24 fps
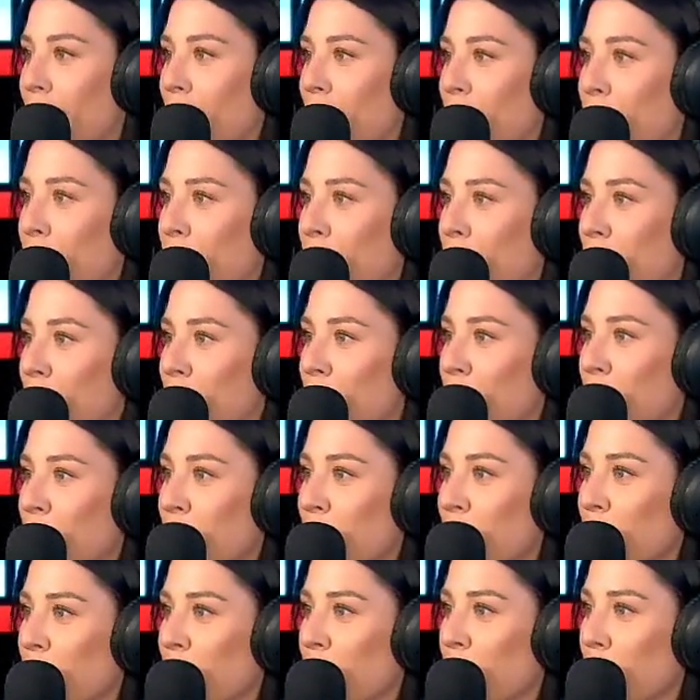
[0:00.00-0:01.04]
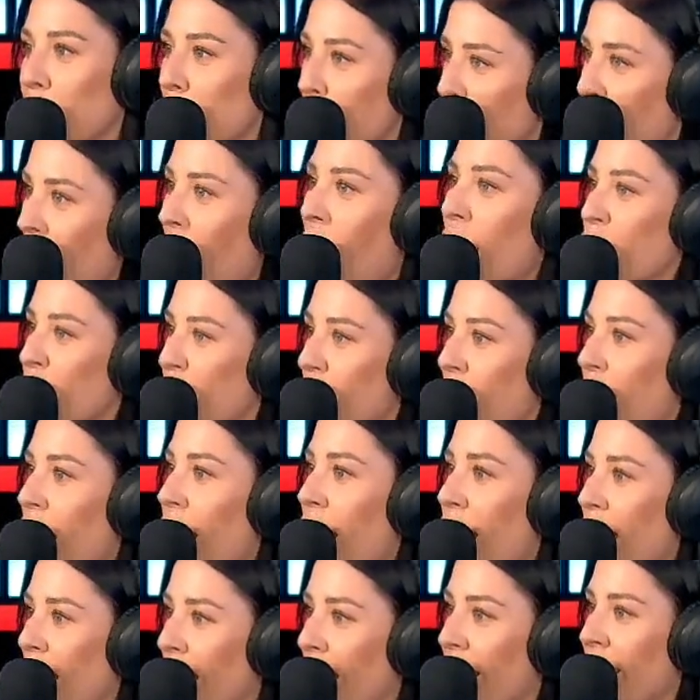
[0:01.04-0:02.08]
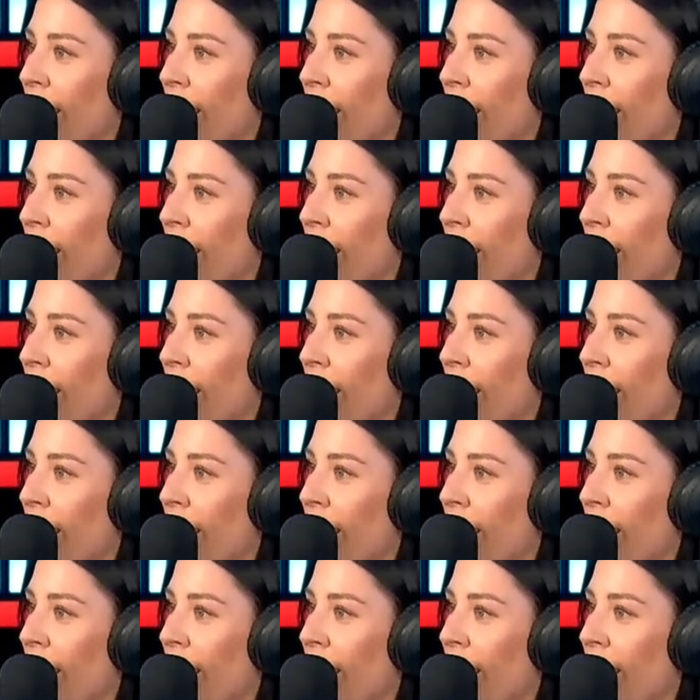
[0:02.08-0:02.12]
situa ti piace? Fine,